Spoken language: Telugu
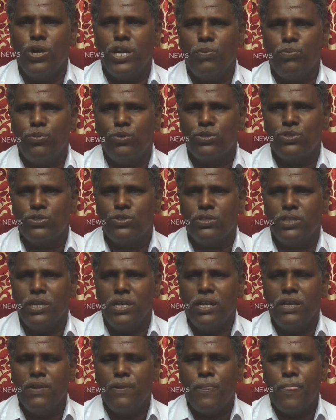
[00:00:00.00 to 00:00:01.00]
ఓటీపీ
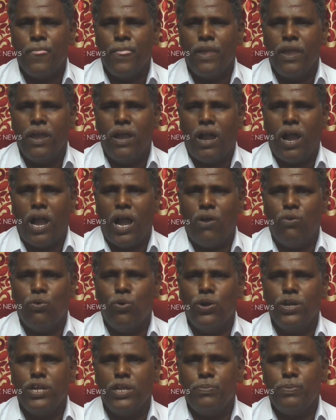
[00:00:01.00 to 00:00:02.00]
వస్తుంది ఆ
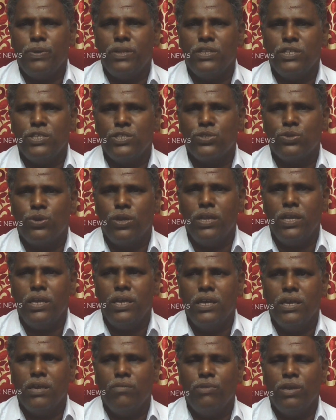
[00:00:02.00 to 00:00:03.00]
ఓటీపీని తీసుకొని
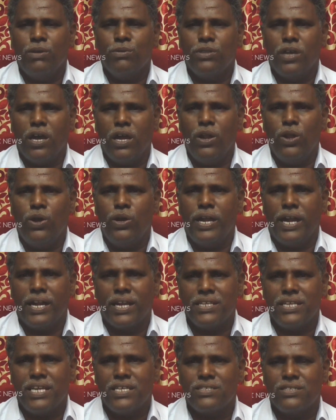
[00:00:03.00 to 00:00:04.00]
మేము దానిలో
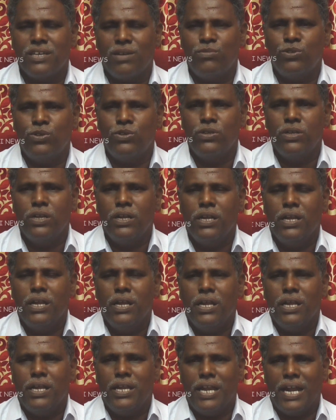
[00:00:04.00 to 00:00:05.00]
ఎంటర్ చేస్తాము
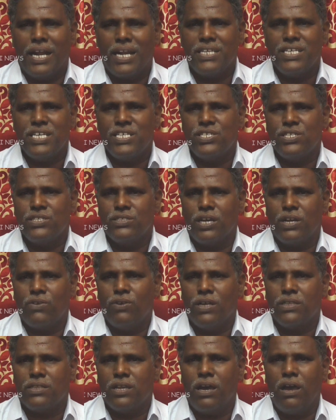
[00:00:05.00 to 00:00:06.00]
ఎంటర్ చేసిన
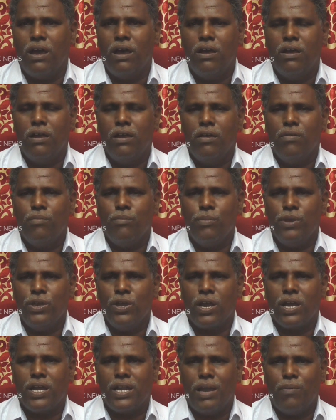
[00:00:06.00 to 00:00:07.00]
తర్వాత మీ
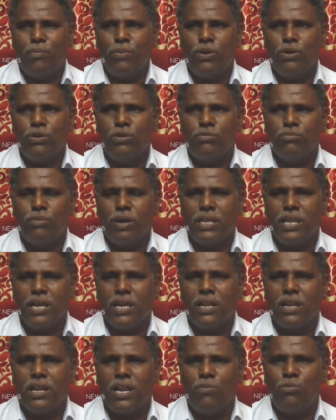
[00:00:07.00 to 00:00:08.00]
యొక్క నెంబరు మా
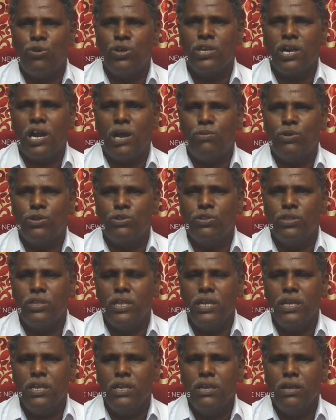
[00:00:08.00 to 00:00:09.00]
దగ్గర నమోదు
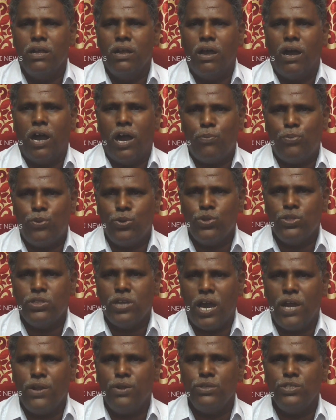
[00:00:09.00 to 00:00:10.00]
కాబడుతుంది అప్పుడు
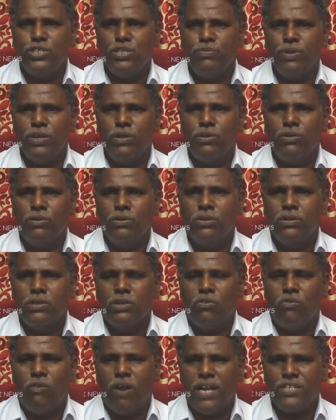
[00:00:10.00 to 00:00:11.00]
దాని నుంచి మీరు
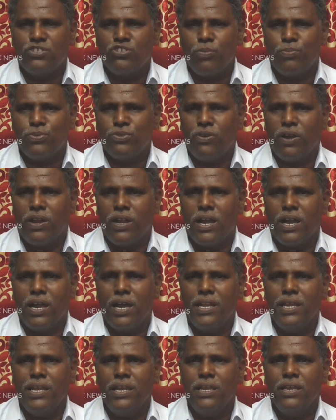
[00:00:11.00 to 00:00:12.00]
వాట్సాప్ ద్వారా
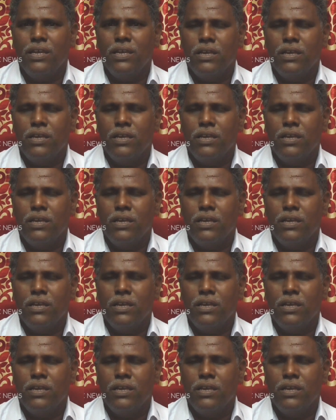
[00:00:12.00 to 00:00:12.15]
కానీ